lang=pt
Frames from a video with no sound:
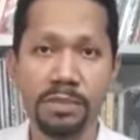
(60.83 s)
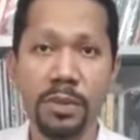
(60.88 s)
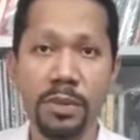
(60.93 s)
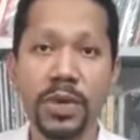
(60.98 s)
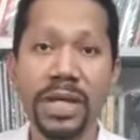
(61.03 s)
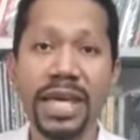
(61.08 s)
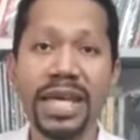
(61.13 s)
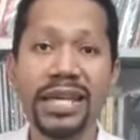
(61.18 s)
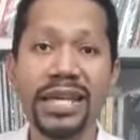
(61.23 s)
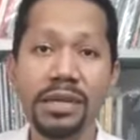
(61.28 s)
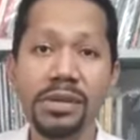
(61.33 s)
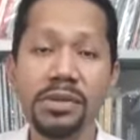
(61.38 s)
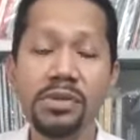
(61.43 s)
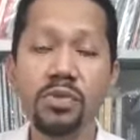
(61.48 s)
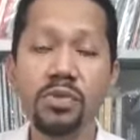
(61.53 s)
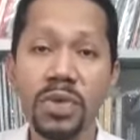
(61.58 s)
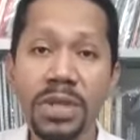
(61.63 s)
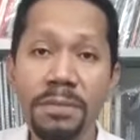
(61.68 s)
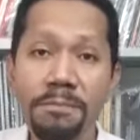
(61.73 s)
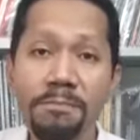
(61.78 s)
porque
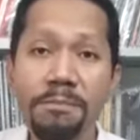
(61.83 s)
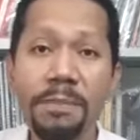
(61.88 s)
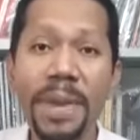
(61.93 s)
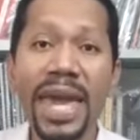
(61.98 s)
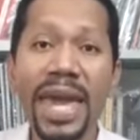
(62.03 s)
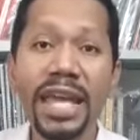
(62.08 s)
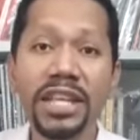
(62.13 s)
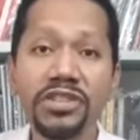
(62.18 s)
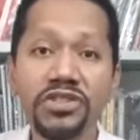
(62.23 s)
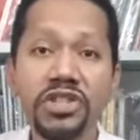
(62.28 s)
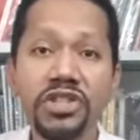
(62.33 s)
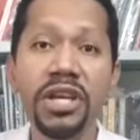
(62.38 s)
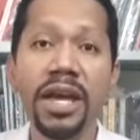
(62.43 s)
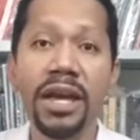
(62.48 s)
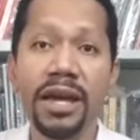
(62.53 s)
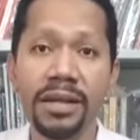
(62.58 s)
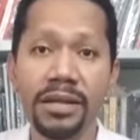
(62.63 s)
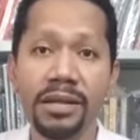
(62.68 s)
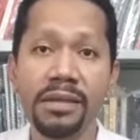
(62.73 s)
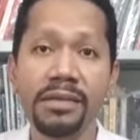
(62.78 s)
isto impede
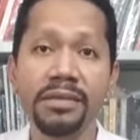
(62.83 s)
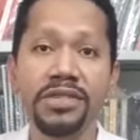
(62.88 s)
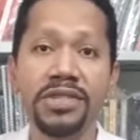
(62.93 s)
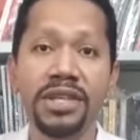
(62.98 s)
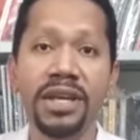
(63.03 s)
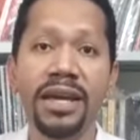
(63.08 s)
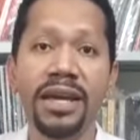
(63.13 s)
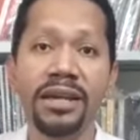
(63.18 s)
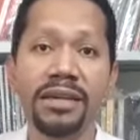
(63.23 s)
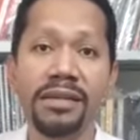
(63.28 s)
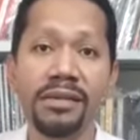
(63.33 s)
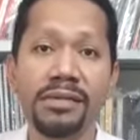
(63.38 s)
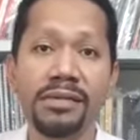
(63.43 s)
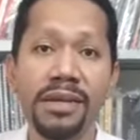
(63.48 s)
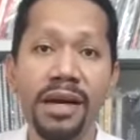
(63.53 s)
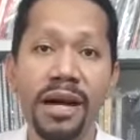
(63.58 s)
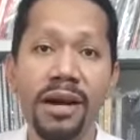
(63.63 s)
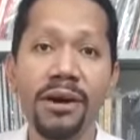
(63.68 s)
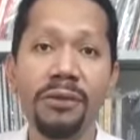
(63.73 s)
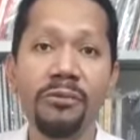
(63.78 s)
elas de
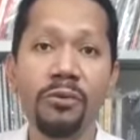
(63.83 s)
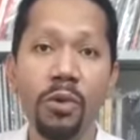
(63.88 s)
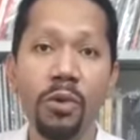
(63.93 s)
realizar